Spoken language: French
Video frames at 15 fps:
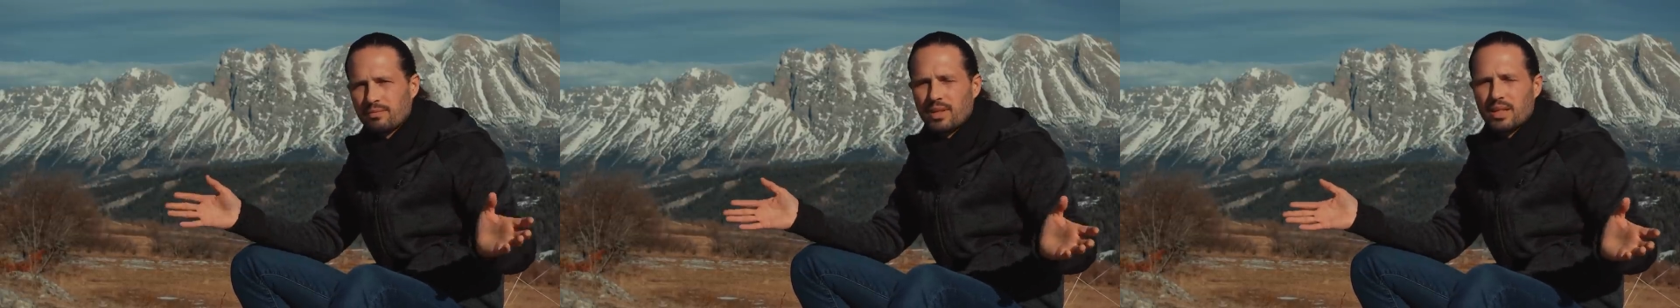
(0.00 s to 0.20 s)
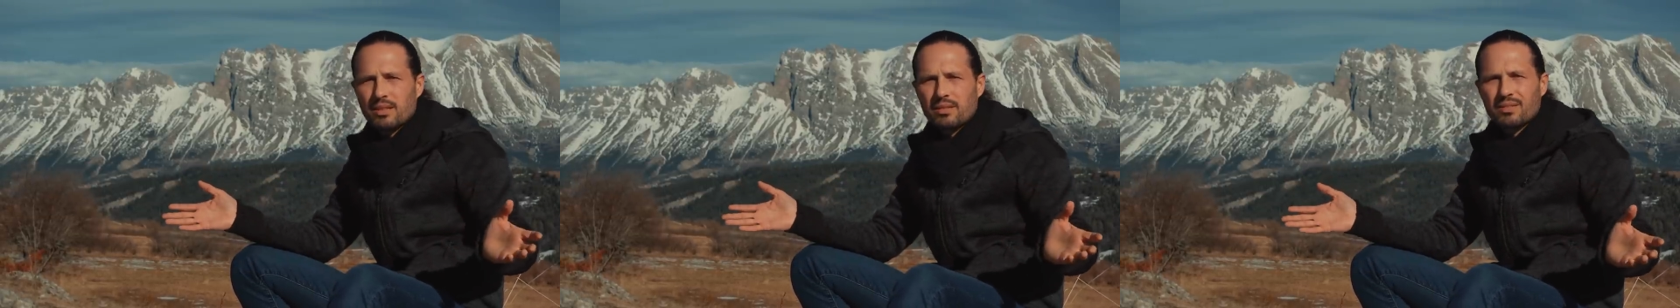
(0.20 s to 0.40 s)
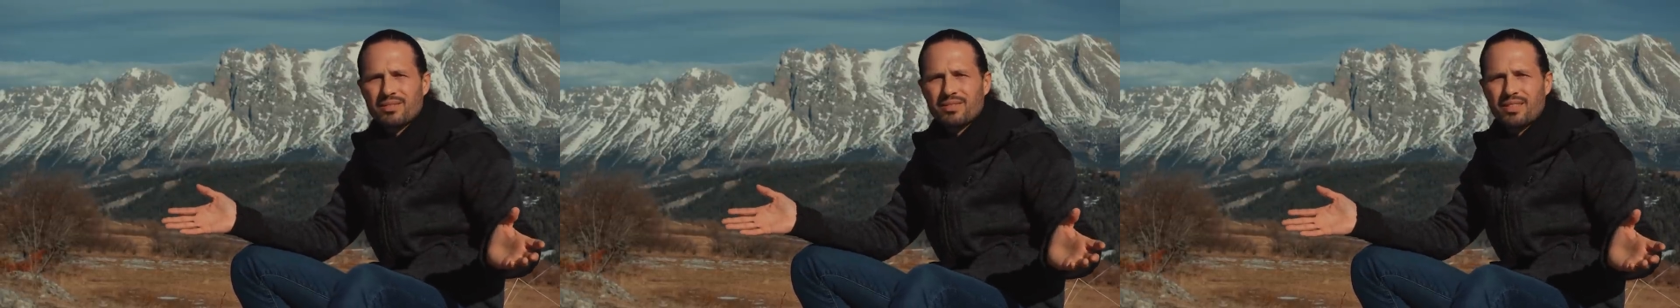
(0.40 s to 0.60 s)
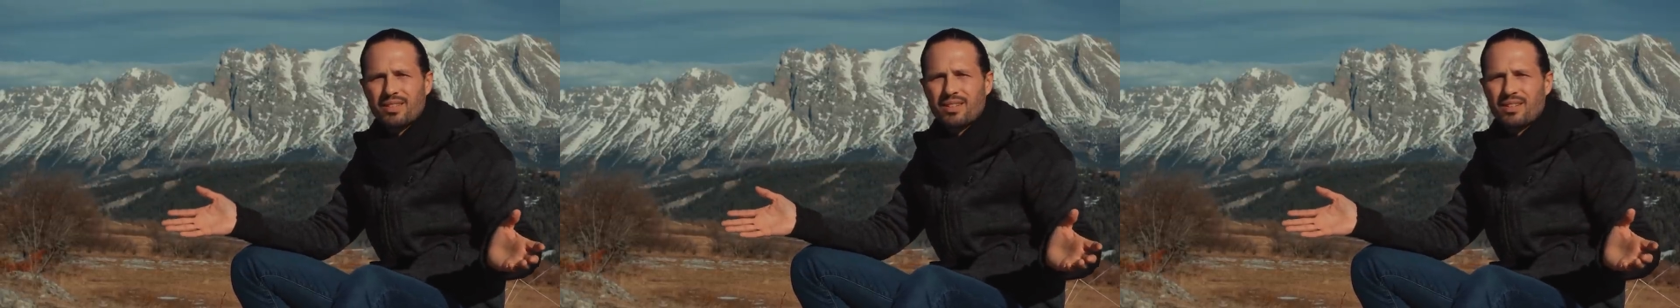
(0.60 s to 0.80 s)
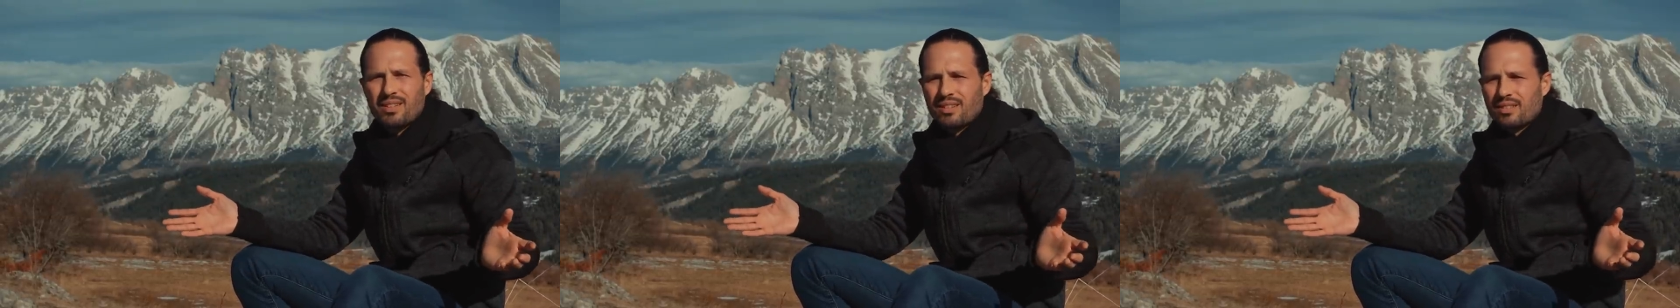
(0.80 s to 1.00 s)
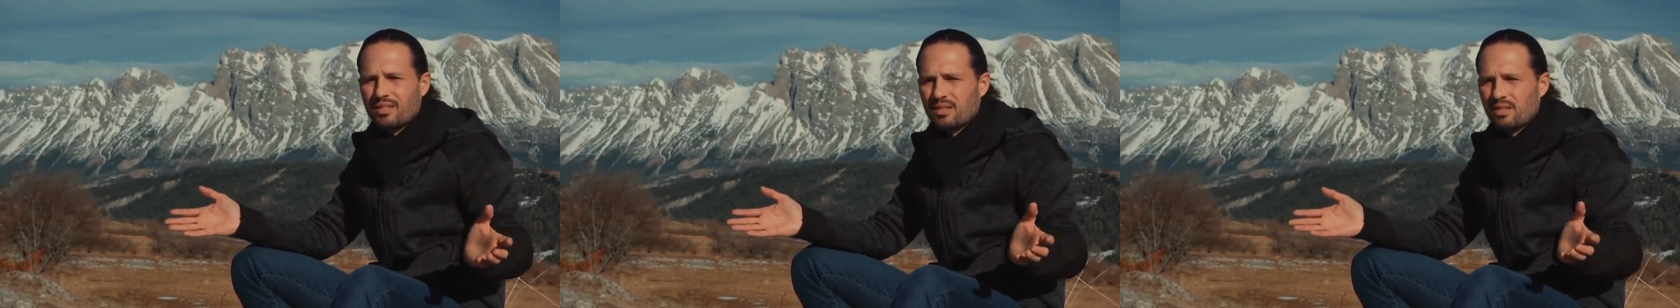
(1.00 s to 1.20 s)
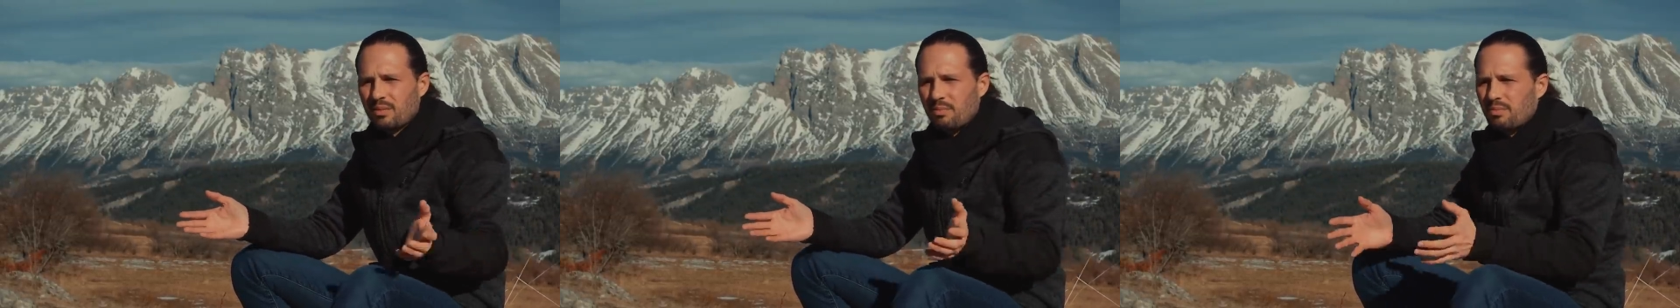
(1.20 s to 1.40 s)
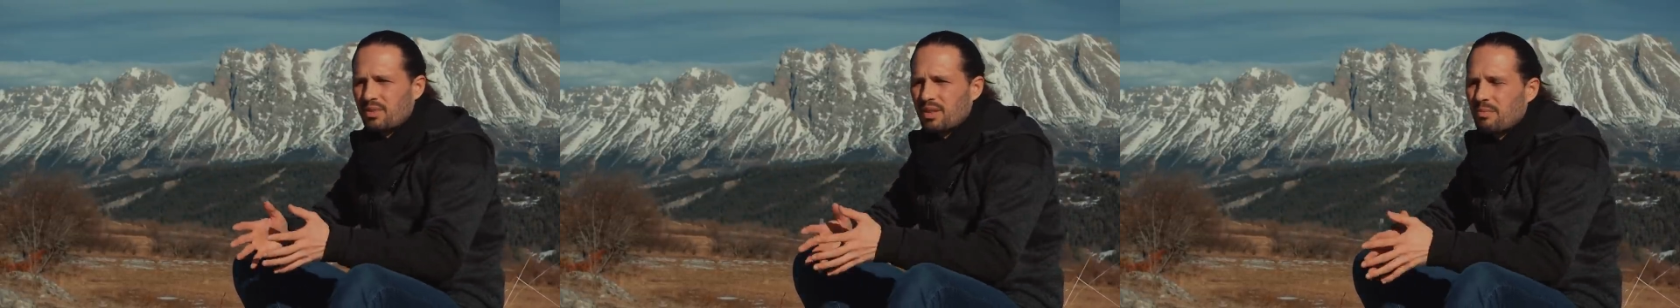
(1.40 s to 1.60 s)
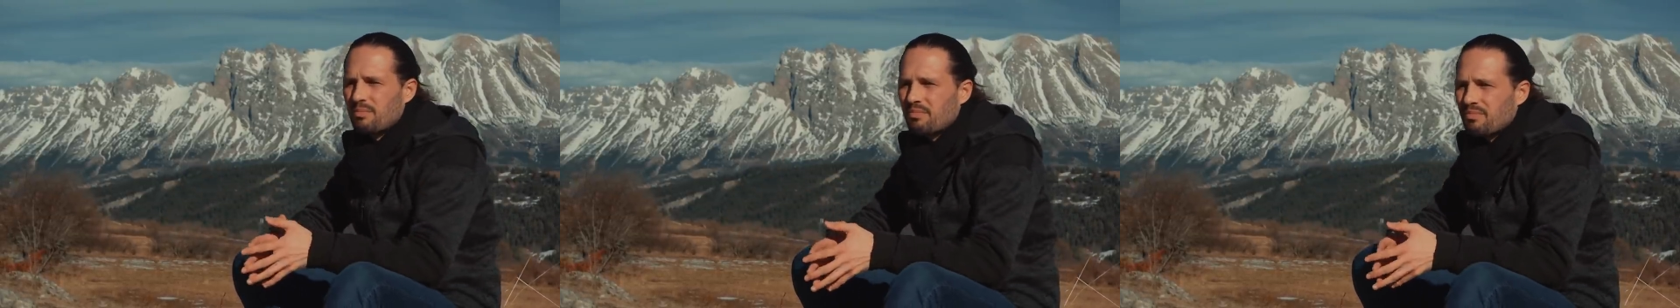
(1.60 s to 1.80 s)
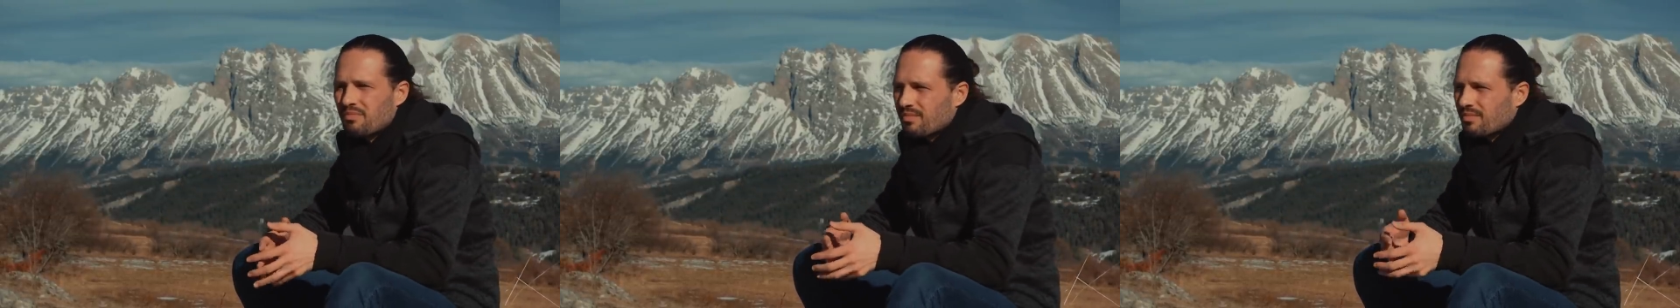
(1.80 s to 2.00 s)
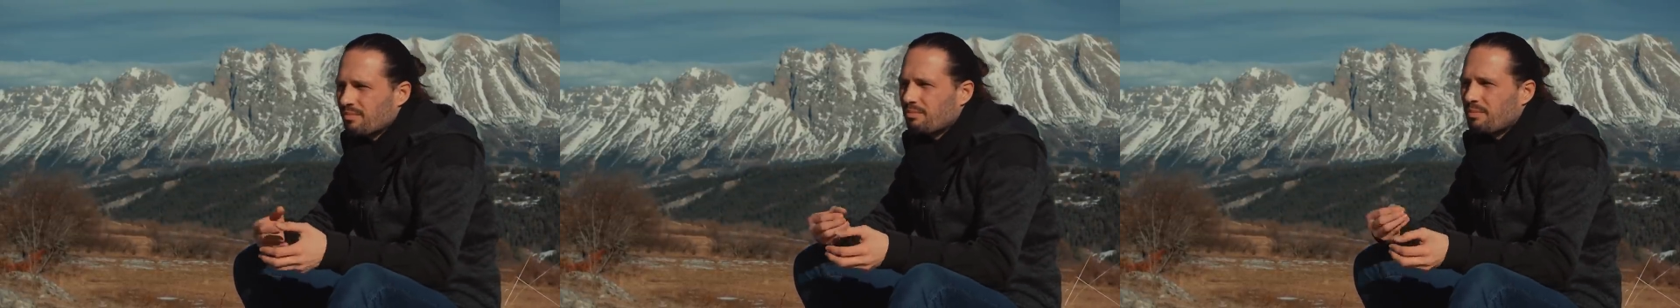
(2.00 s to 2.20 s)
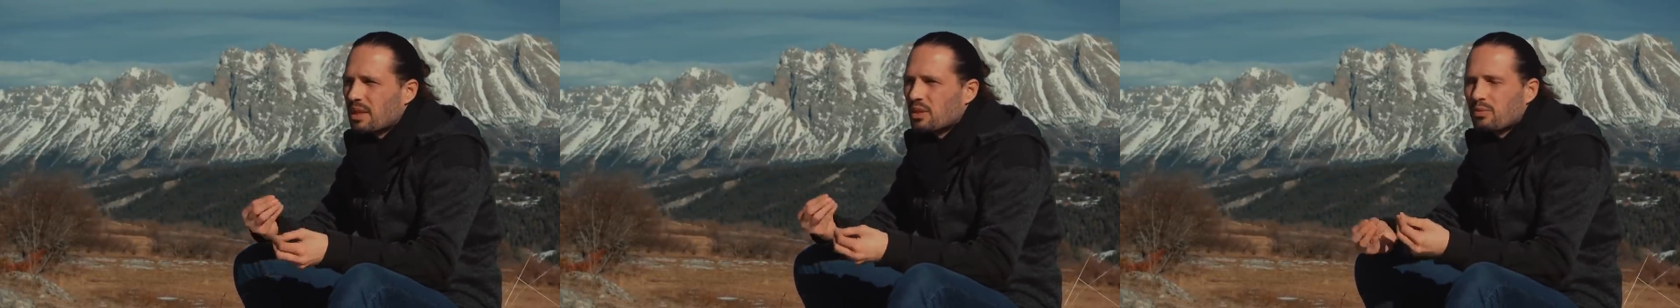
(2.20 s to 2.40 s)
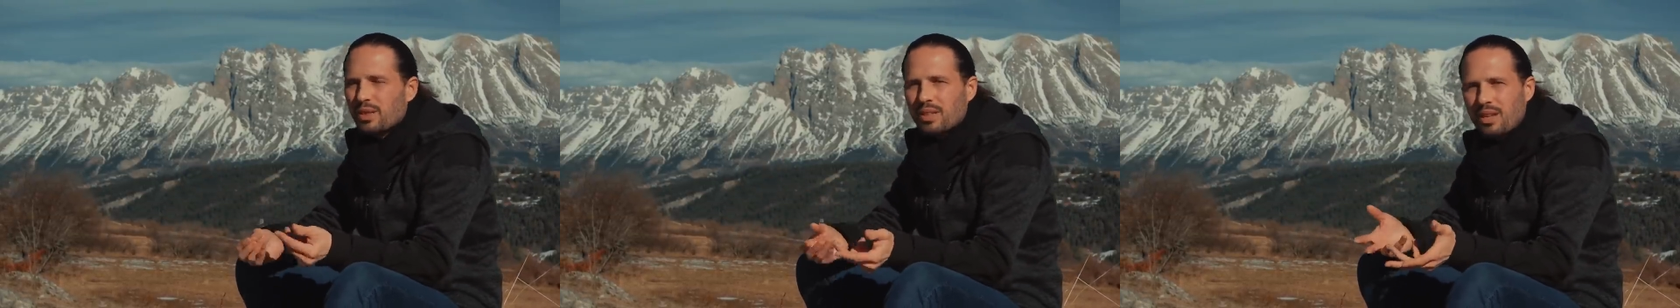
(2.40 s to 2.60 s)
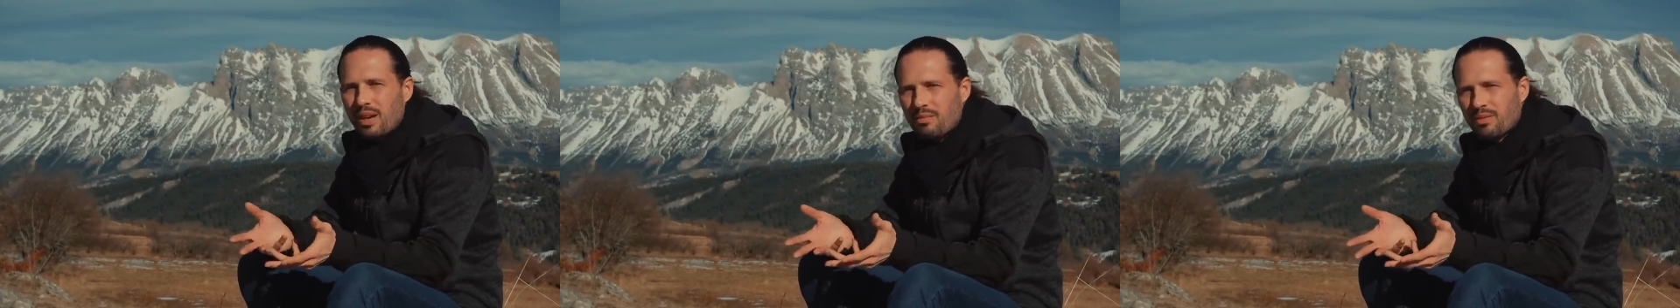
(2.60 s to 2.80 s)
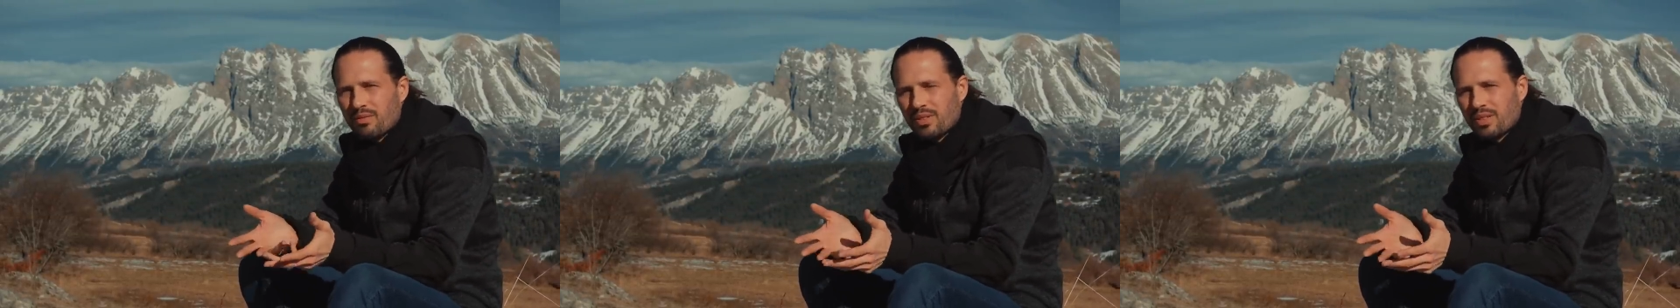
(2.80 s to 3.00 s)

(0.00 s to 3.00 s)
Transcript: Bah non, c'est pas souhaitable en